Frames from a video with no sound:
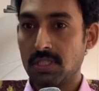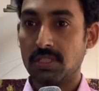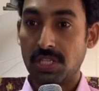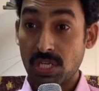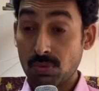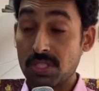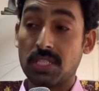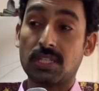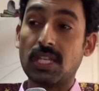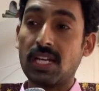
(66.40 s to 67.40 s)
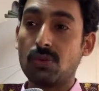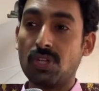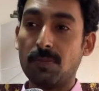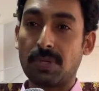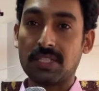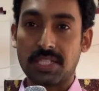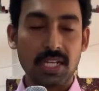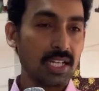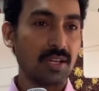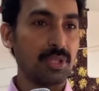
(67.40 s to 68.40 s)
దేవుని చిత్తాన్ని కొన్ని
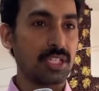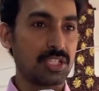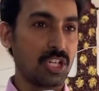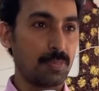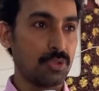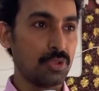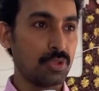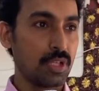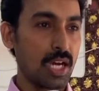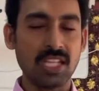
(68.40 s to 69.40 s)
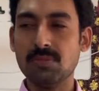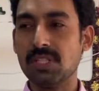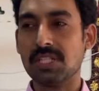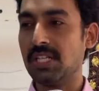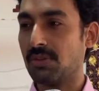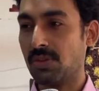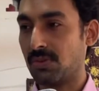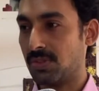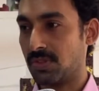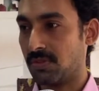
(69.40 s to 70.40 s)
ప్రత్యేకంగా మీకు ఇచ్చినప్పుడు అది మీరు చేయడంలో
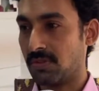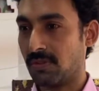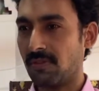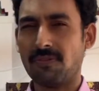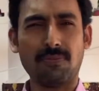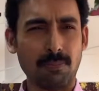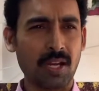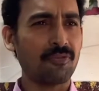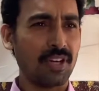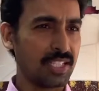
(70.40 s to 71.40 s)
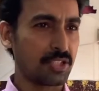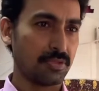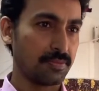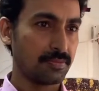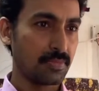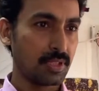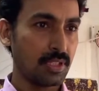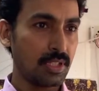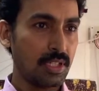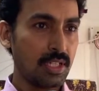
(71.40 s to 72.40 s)
కొంచెం మనం ఫలించం
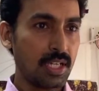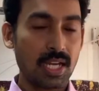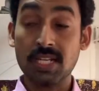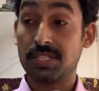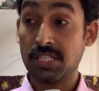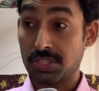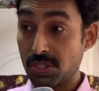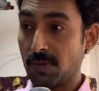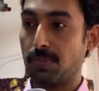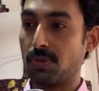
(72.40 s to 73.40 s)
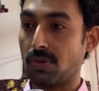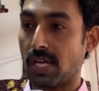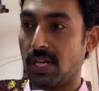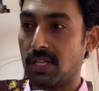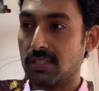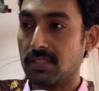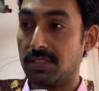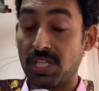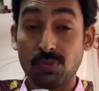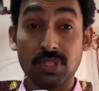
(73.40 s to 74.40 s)
కానీ శిష్యుడు ఎప్పుడు కూడా
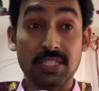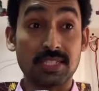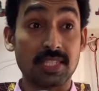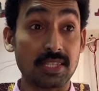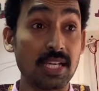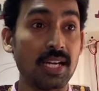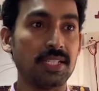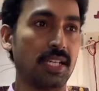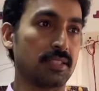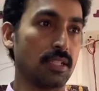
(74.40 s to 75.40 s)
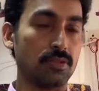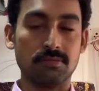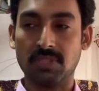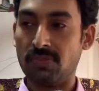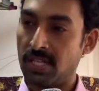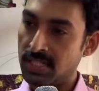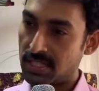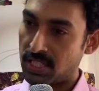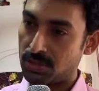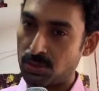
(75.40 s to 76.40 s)
దేవుని చిత్తాన్ని చేస్తాడు ఇవన్నీ
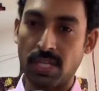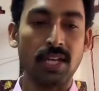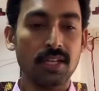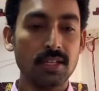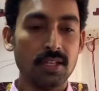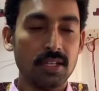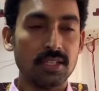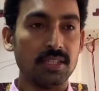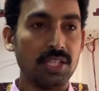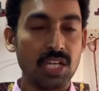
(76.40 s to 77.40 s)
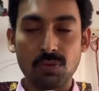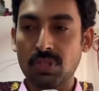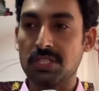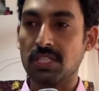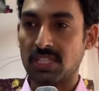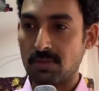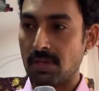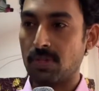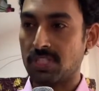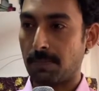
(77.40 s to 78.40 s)
చేస్తూనే దేవుని చిత్తం
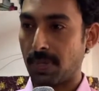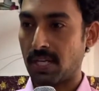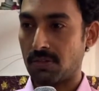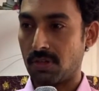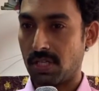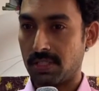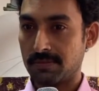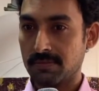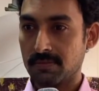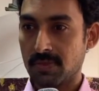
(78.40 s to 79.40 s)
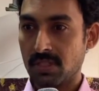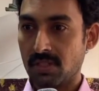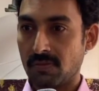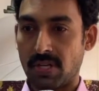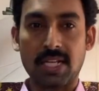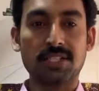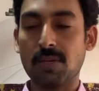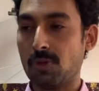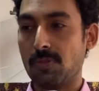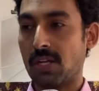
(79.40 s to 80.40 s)
ఏమిటి చెప్పాడనుకోండి ఫర్
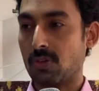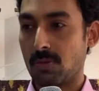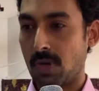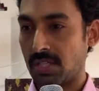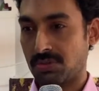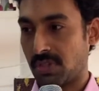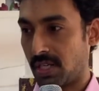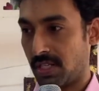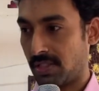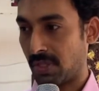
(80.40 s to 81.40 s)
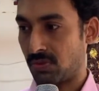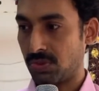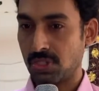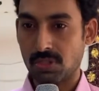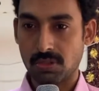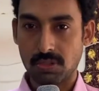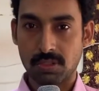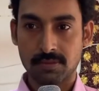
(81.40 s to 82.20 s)
ఎగ్జాంపుల్ మనకు ఒక బాస్ ఉన్నాడండి మన ఉద్యోగంలో